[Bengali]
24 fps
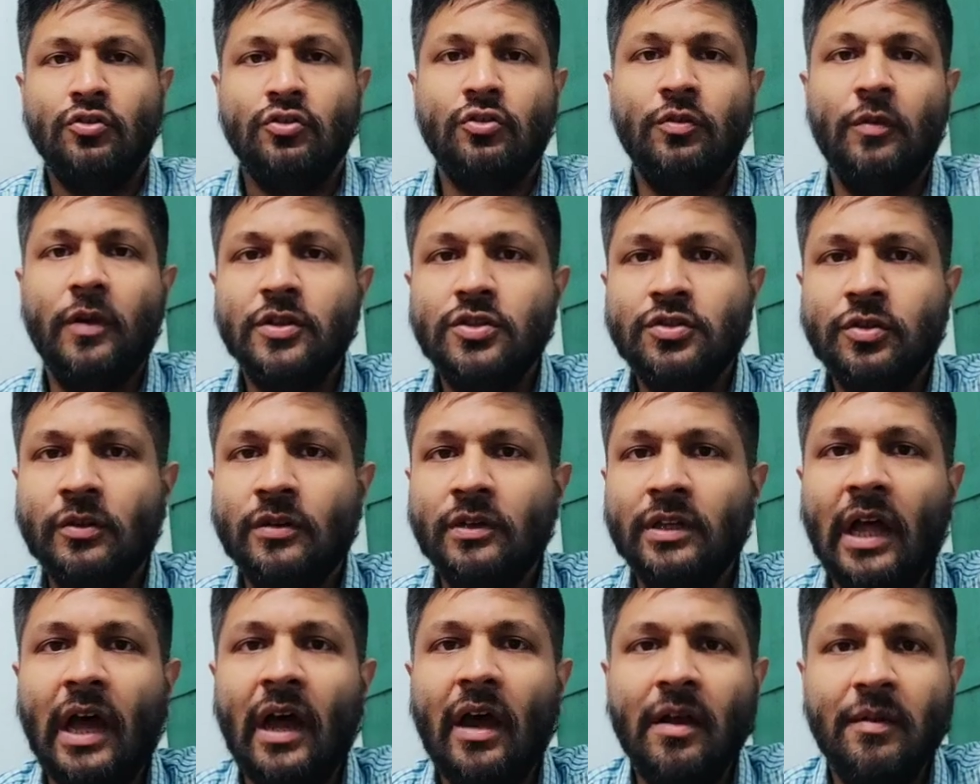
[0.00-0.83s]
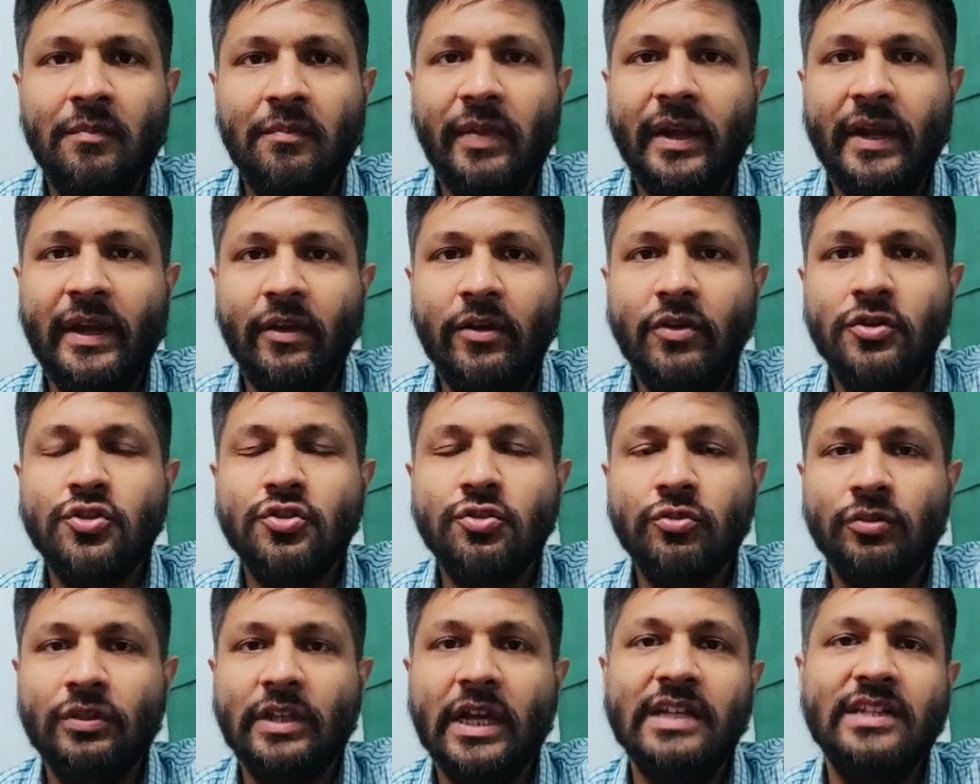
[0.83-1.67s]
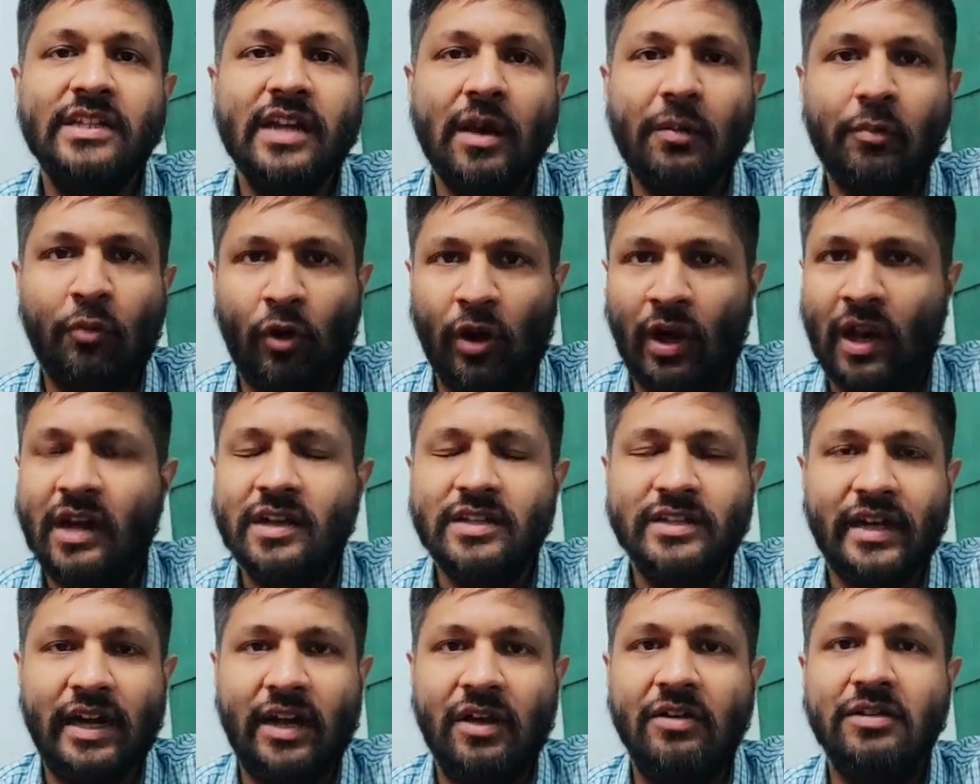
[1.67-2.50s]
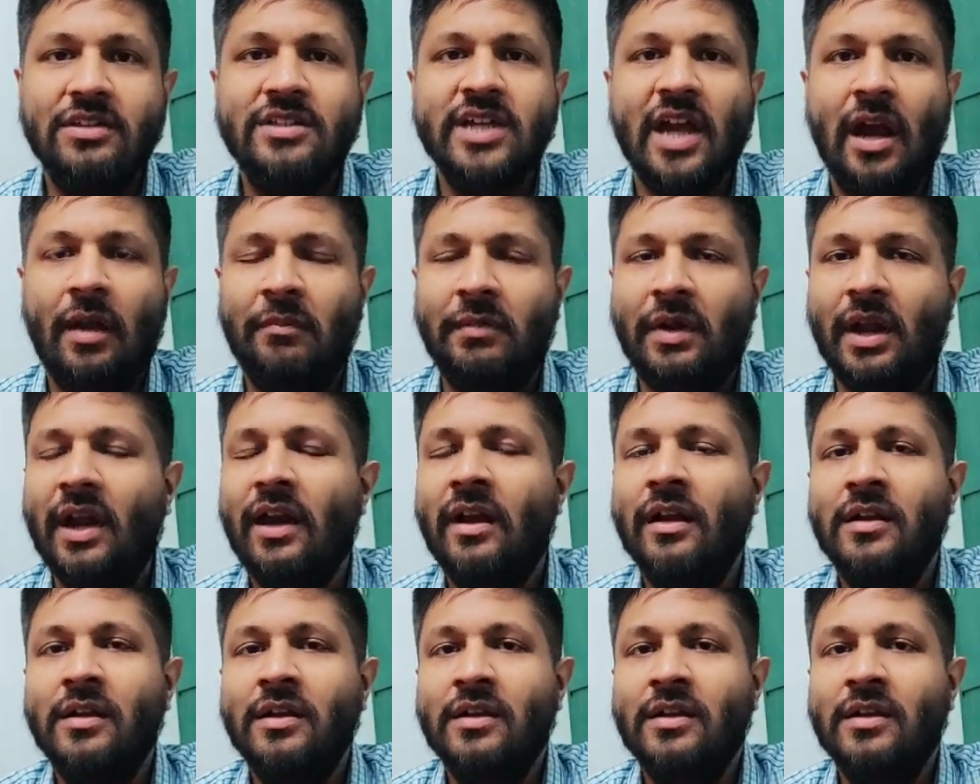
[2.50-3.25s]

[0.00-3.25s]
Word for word: শুভ সন্ধ্যা ভিডিওর শুরুতেই যেটা বলা সেটা হচ্ছে আমরা